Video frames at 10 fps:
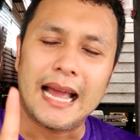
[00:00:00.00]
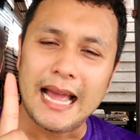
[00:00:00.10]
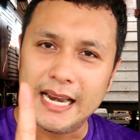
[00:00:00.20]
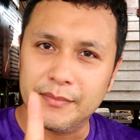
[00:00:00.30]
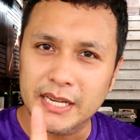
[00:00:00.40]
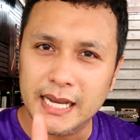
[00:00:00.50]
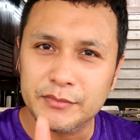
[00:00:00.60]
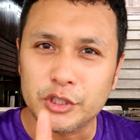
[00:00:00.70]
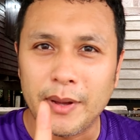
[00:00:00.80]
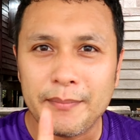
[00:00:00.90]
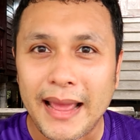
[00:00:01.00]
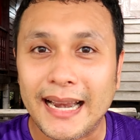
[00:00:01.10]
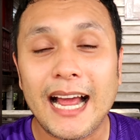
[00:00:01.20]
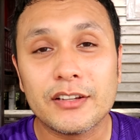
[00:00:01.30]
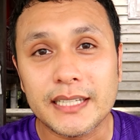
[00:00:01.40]
ราคาเดิมๆ
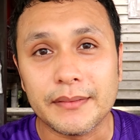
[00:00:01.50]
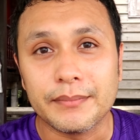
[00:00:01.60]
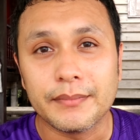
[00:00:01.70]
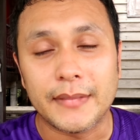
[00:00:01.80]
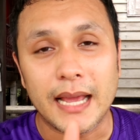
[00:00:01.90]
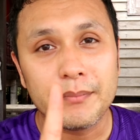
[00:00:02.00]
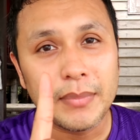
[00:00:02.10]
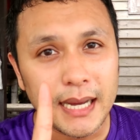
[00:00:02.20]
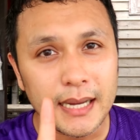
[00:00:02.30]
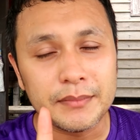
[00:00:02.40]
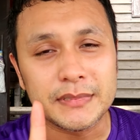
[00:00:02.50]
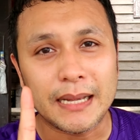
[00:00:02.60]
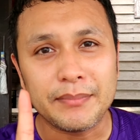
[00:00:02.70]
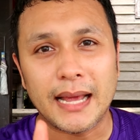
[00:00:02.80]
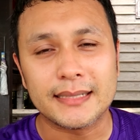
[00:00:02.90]
2,890 นะเพิ่ม
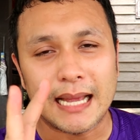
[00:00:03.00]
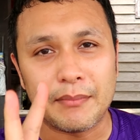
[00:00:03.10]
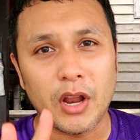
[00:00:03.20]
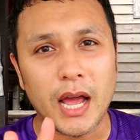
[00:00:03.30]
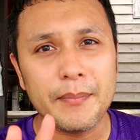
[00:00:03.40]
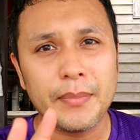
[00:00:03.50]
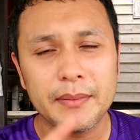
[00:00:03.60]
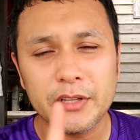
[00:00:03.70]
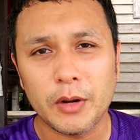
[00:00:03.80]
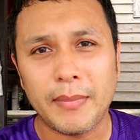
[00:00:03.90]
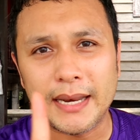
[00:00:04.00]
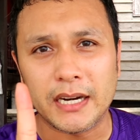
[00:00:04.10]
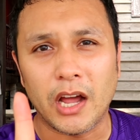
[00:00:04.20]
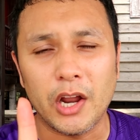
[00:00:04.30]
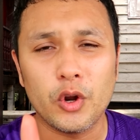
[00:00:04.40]
ซับหนัง 300 เพิ่มที่โรงพยาบาล
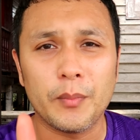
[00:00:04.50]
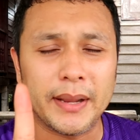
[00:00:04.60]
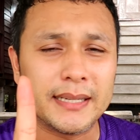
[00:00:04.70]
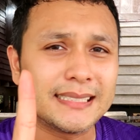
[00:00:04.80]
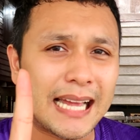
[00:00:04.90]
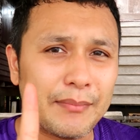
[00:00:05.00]
100 รวมเป็น